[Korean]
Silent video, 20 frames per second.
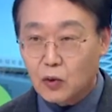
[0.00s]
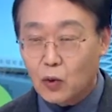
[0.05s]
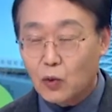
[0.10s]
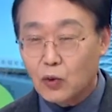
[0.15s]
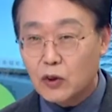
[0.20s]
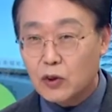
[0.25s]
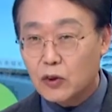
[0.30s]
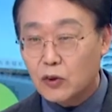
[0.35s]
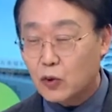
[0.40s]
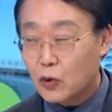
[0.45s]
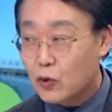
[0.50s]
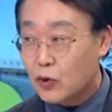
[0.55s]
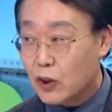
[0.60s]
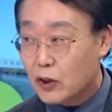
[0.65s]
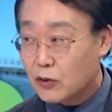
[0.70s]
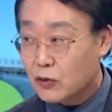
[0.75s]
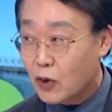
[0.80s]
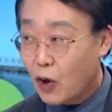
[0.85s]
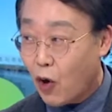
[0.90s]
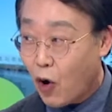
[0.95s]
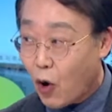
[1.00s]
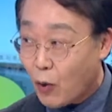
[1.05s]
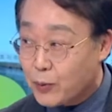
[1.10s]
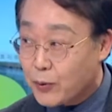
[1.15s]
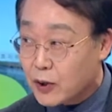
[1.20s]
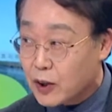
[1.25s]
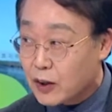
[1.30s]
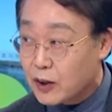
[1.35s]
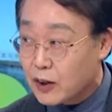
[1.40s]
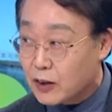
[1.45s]
농지를 소유할 수가
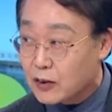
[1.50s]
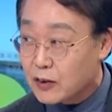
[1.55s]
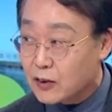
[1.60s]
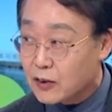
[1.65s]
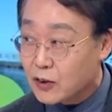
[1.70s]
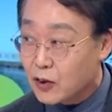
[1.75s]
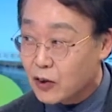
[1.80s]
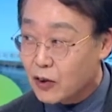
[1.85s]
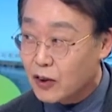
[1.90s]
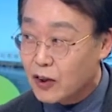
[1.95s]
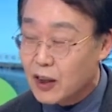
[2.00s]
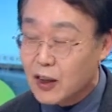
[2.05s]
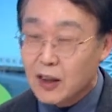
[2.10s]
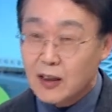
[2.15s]
없어야 되거든요.